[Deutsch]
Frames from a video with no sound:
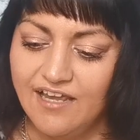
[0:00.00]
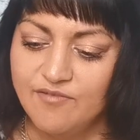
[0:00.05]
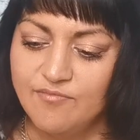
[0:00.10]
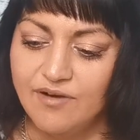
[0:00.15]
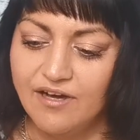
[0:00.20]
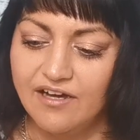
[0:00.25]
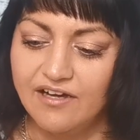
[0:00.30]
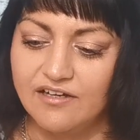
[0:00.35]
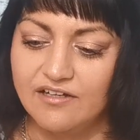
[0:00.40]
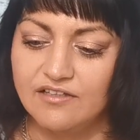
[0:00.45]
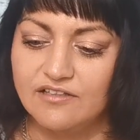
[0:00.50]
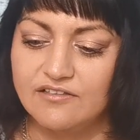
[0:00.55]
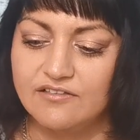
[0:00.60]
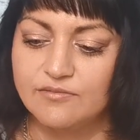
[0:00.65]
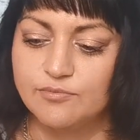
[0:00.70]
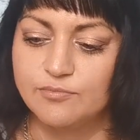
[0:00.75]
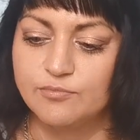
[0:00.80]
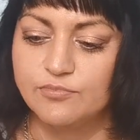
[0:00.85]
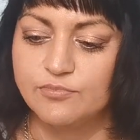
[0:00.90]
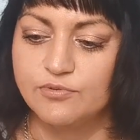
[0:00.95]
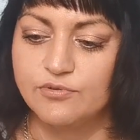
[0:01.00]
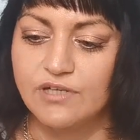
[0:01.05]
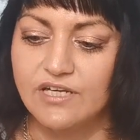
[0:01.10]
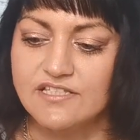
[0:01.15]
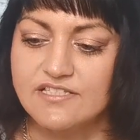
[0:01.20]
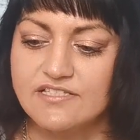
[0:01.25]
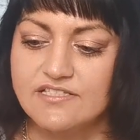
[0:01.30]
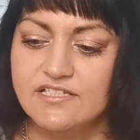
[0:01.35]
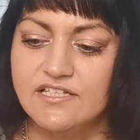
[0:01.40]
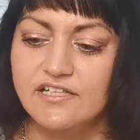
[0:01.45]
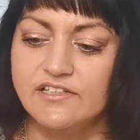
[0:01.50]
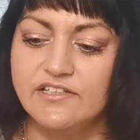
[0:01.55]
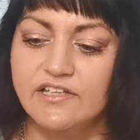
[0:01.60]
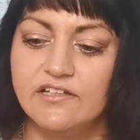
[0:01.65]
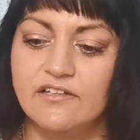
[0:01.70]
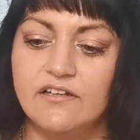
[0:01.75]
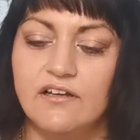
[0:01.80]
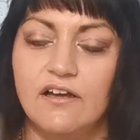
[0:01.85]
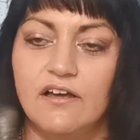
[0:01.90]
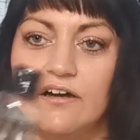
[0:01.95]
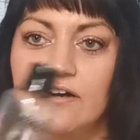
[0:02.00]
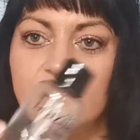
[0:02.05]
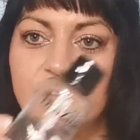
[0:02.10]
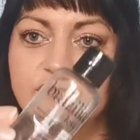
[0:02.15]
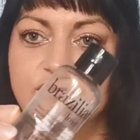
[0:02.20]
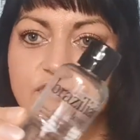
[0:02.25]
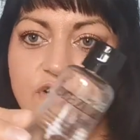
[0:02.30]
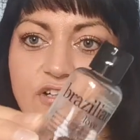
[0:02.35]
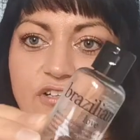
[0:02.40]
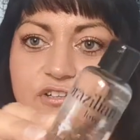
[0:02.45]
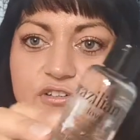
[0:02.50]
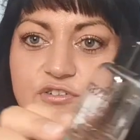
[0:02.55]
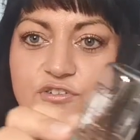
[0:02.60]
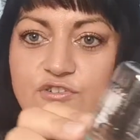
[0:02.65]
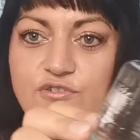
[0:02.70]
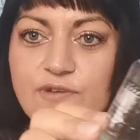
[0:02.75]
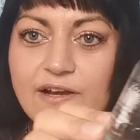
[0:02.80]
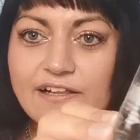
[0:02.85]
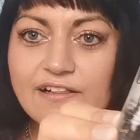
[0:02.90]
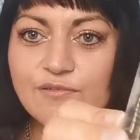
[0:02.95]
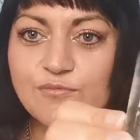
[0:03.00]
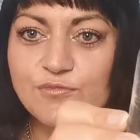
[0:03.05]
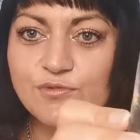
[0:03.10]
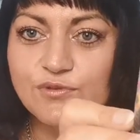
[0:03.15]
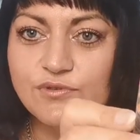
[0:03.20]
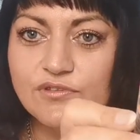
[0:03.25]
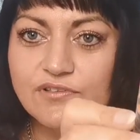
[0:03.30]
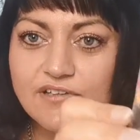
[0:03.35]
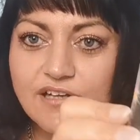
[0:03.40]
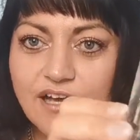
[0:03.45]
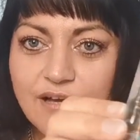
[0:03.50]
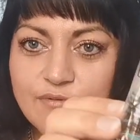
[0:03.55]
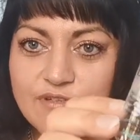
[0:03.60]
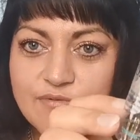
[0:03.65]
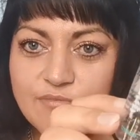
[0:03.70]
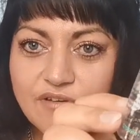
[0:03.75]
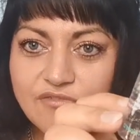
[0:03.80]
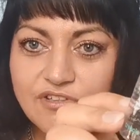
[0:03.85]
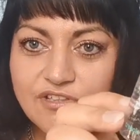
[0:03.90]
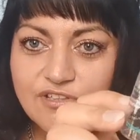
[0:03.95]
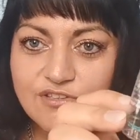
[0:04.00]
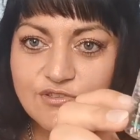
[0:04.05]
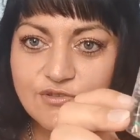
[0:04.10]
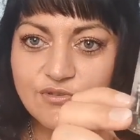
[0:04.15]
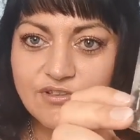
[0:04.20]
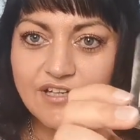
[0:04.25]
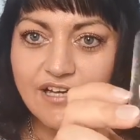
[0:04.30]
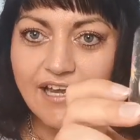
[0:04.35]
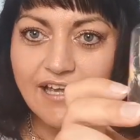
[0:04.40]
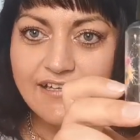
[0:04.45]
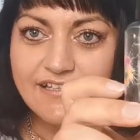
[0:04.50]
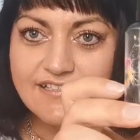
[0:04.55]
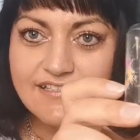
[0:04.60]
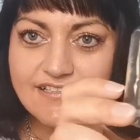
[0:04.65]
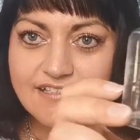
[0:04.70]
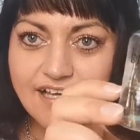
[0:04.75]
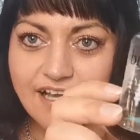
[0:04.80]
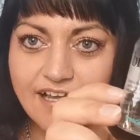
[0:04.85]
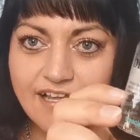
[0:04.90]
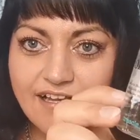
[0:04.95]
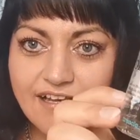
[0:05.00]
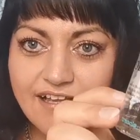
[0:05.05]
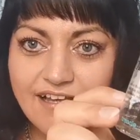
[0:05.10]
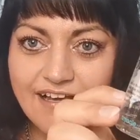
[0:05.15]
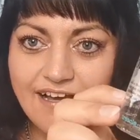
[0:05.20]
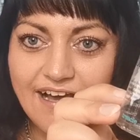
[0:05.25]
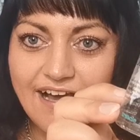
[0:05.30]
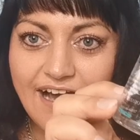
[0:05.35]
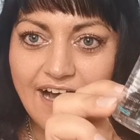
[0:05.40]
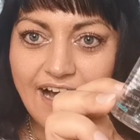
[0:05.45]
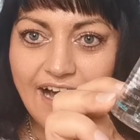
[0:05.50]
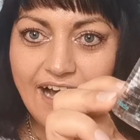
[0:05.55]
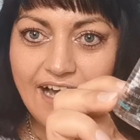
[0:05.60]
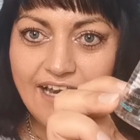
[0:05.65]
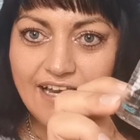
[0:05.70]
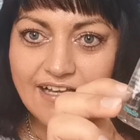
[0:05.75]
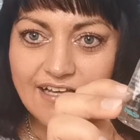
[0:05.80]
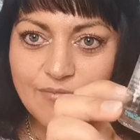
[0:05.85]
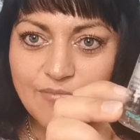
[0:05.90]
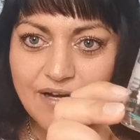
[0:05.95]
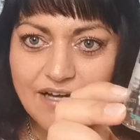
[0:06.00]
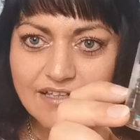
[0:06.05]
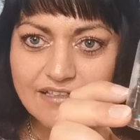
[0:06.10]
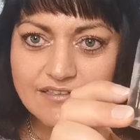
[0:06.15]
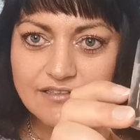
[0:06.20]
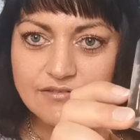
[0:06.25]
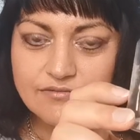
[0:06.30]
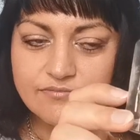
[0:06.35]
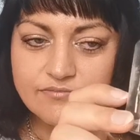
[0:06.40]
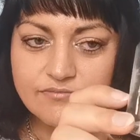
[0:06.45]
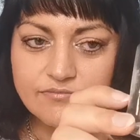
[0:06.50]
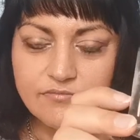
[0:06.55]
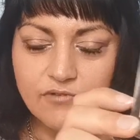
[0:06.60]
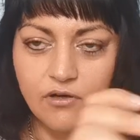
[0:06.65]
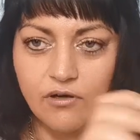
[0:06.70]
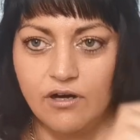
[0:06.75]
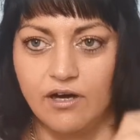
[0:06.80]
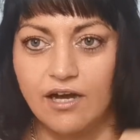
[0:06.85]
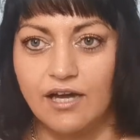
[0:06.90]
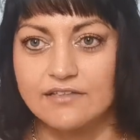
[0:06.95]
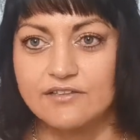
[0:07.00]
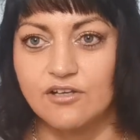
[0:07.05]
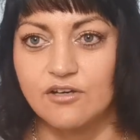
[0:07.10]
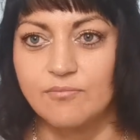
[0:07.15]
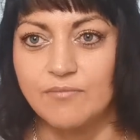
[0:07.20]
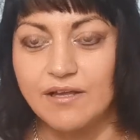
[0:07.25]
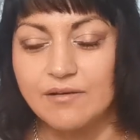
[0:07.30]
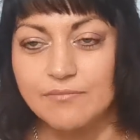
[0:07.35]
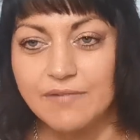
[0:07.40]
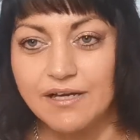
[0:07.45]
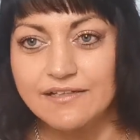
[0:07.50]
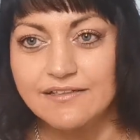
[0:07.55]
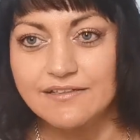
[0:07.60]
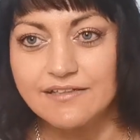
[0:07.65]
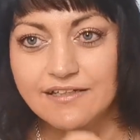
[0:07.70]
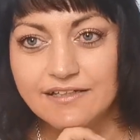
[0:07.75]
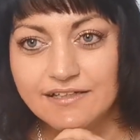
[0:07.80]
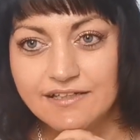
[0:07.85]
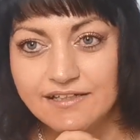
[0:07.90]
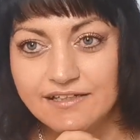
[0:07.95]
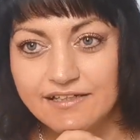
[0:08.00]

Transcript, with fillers: einmal Brazilian Love von Dragon Moon. Habe ich mal wieder so ein kleines Teil alle gemacht. Oh, hat auch mein Mann